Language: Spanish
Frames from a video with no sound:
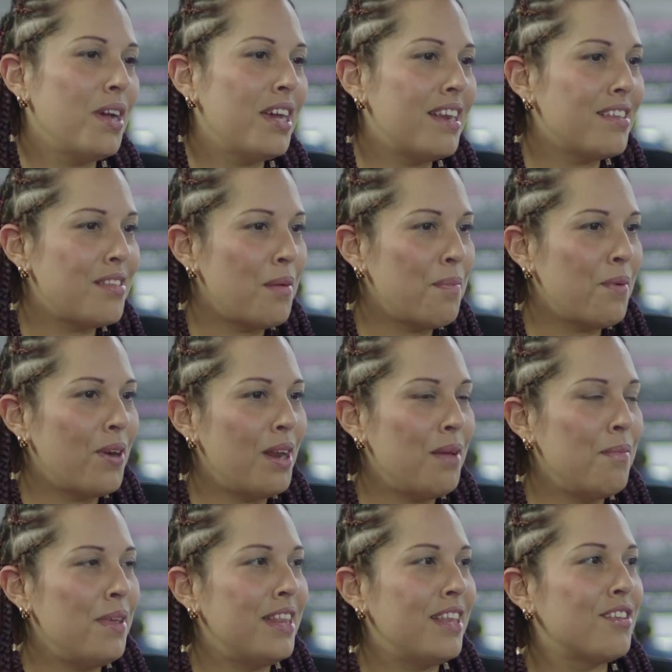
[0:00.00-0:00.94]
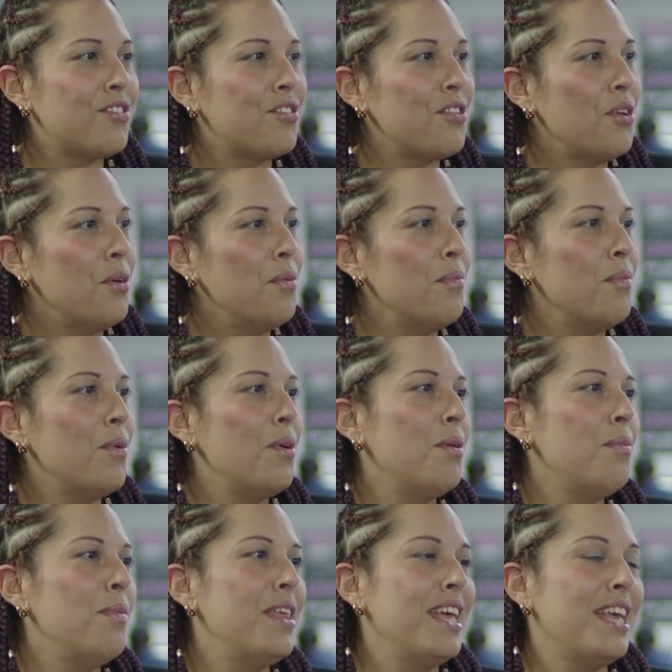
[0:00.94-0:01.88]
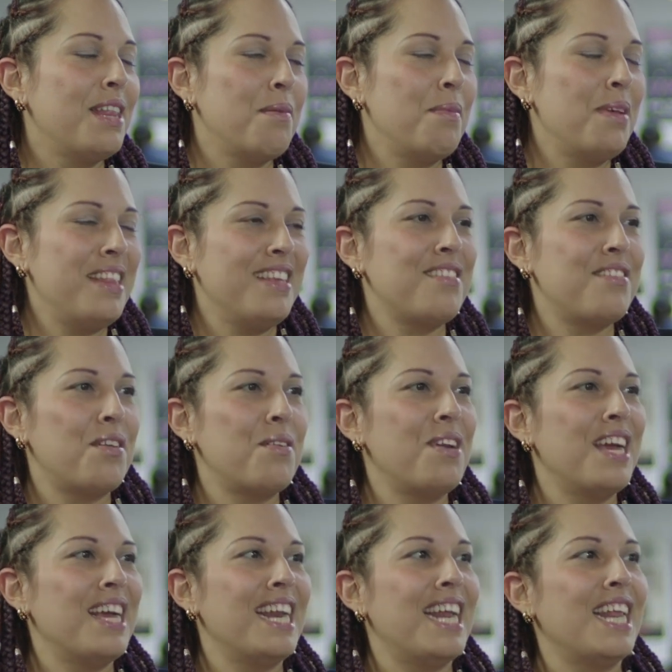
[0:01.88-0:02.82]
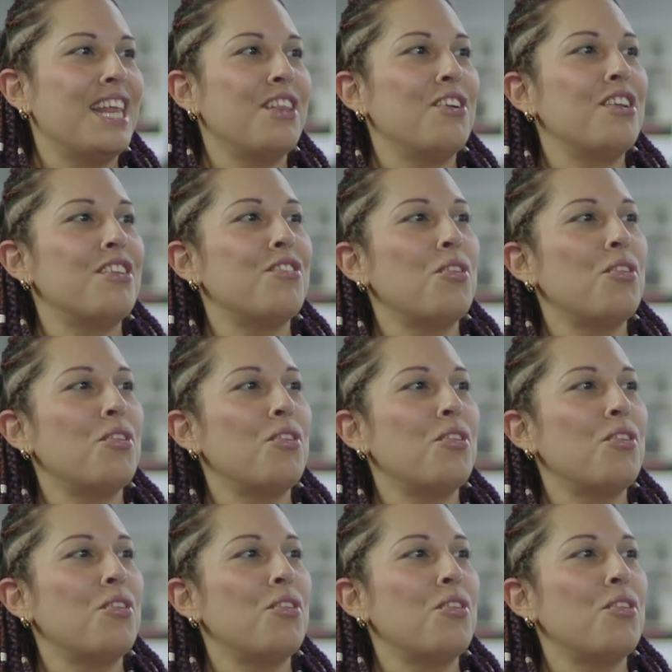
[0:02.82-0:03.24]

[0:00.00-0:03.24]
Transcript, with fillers: gracias por la invitación. Voy inmediatamente a hacer una aclaratoria.